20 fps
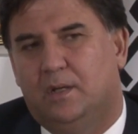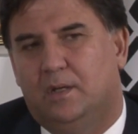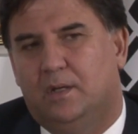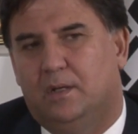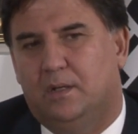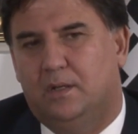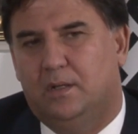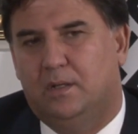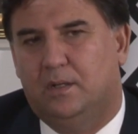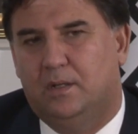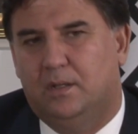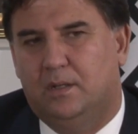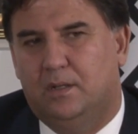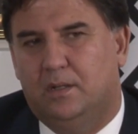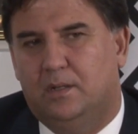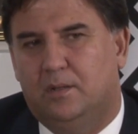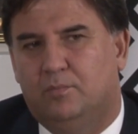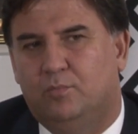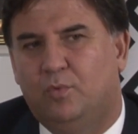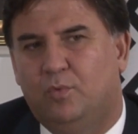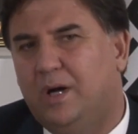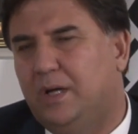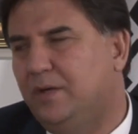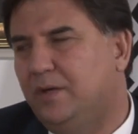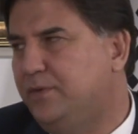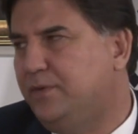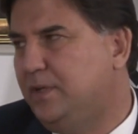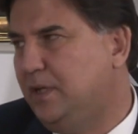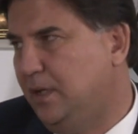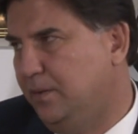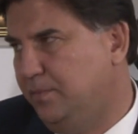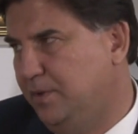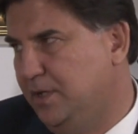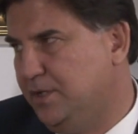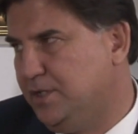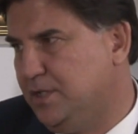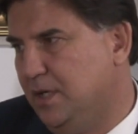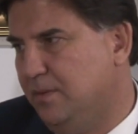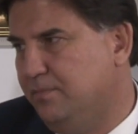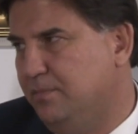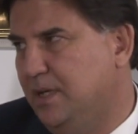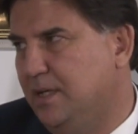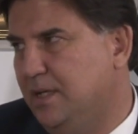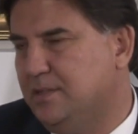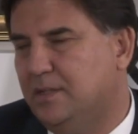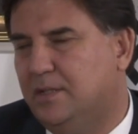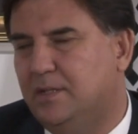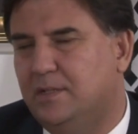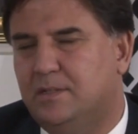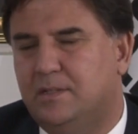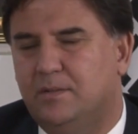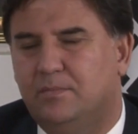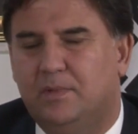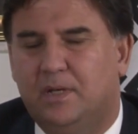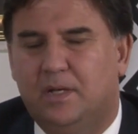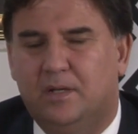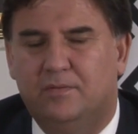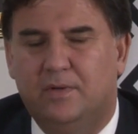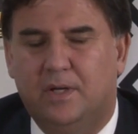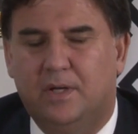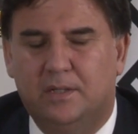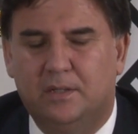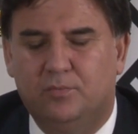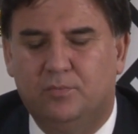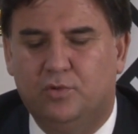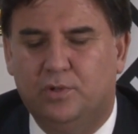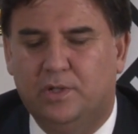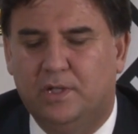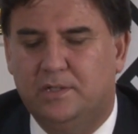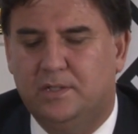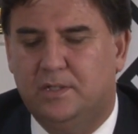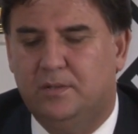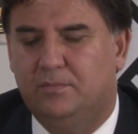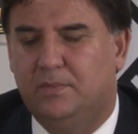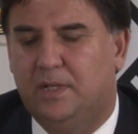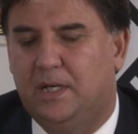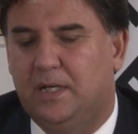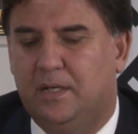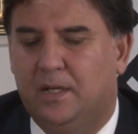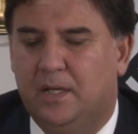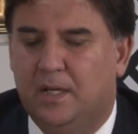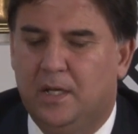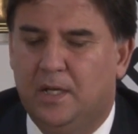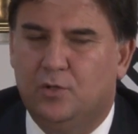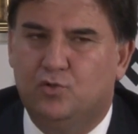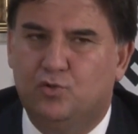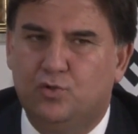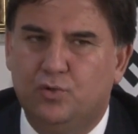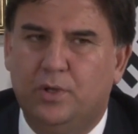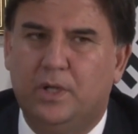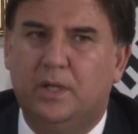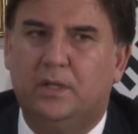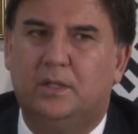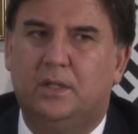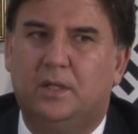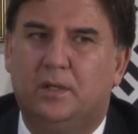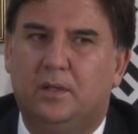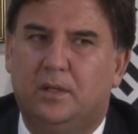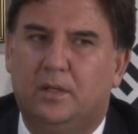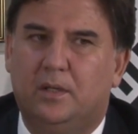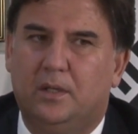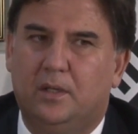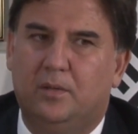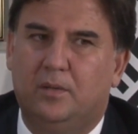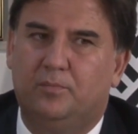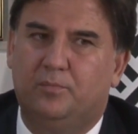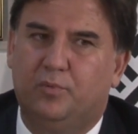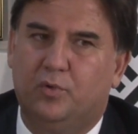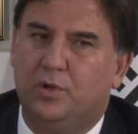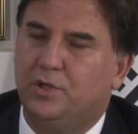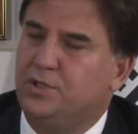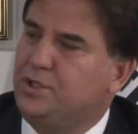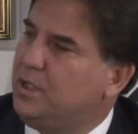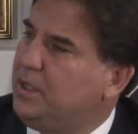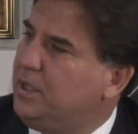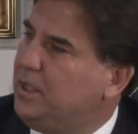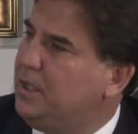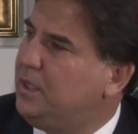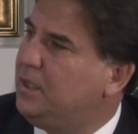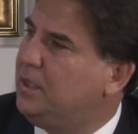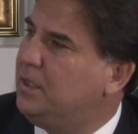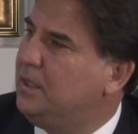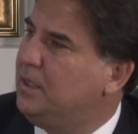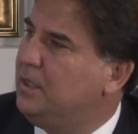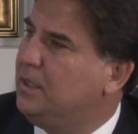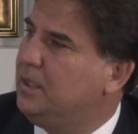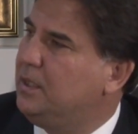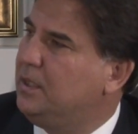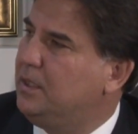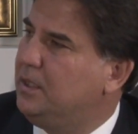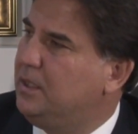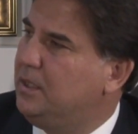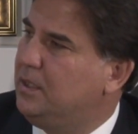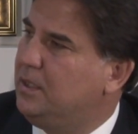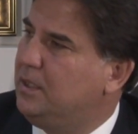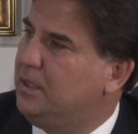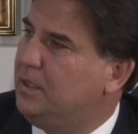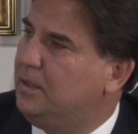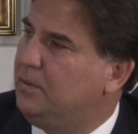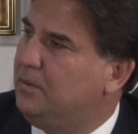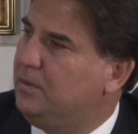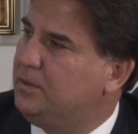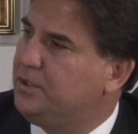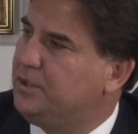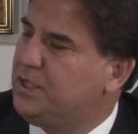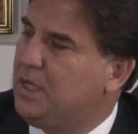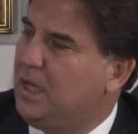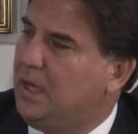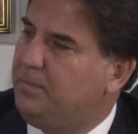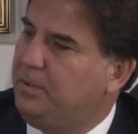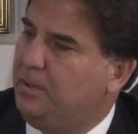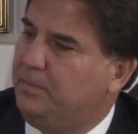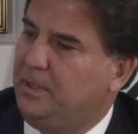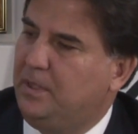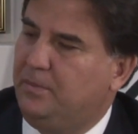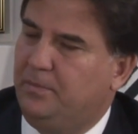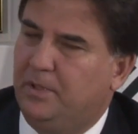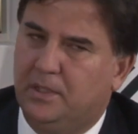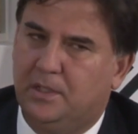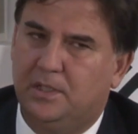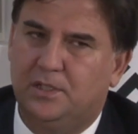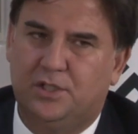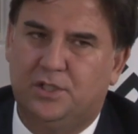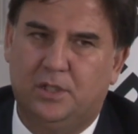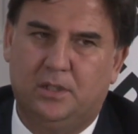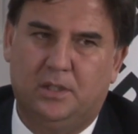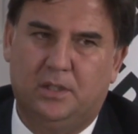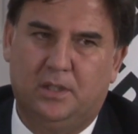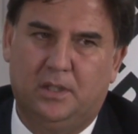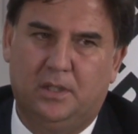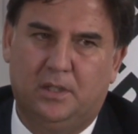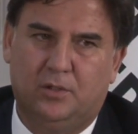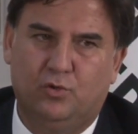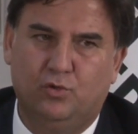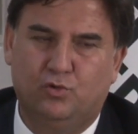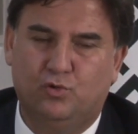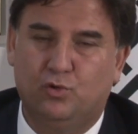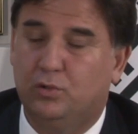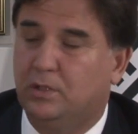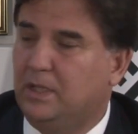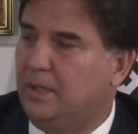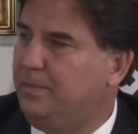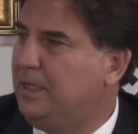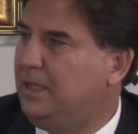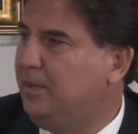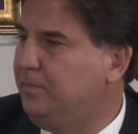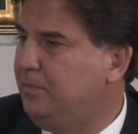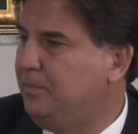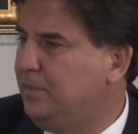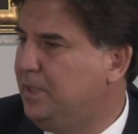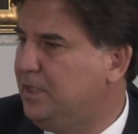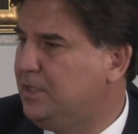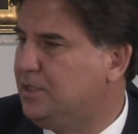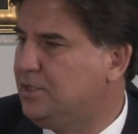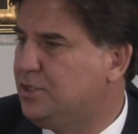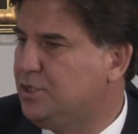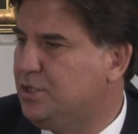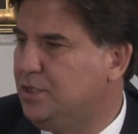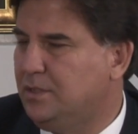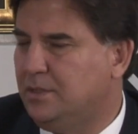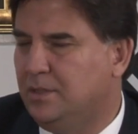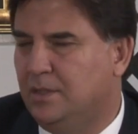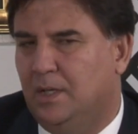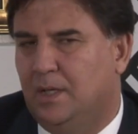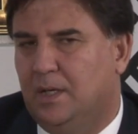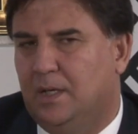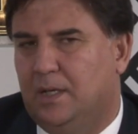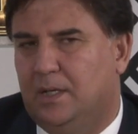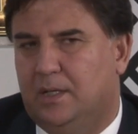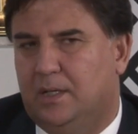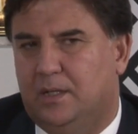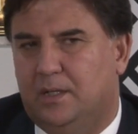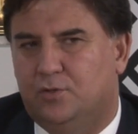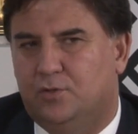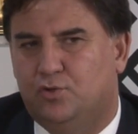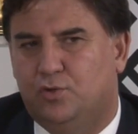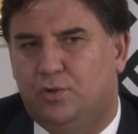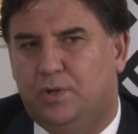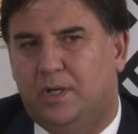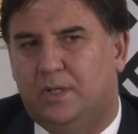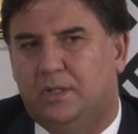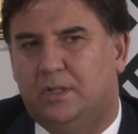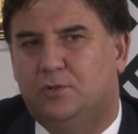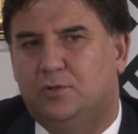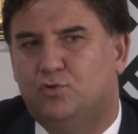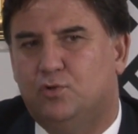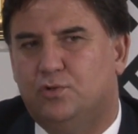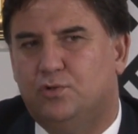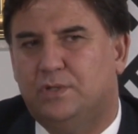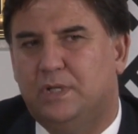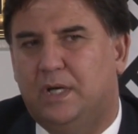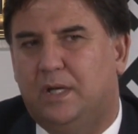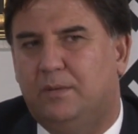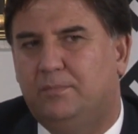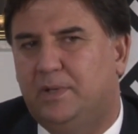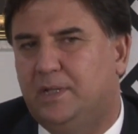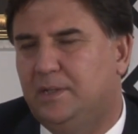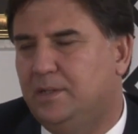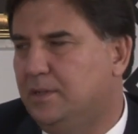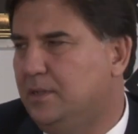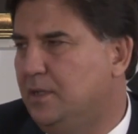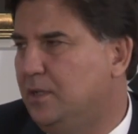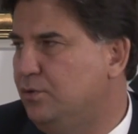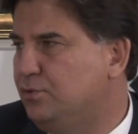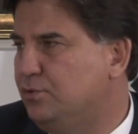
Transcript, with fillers: e, muhalif diyebileceğim bazı kesimler vardı. Bu kesimler sürekli e, projeyi e, şey yapabilmek için, e, küçültebilmek için e, sürekli sosyal medyadan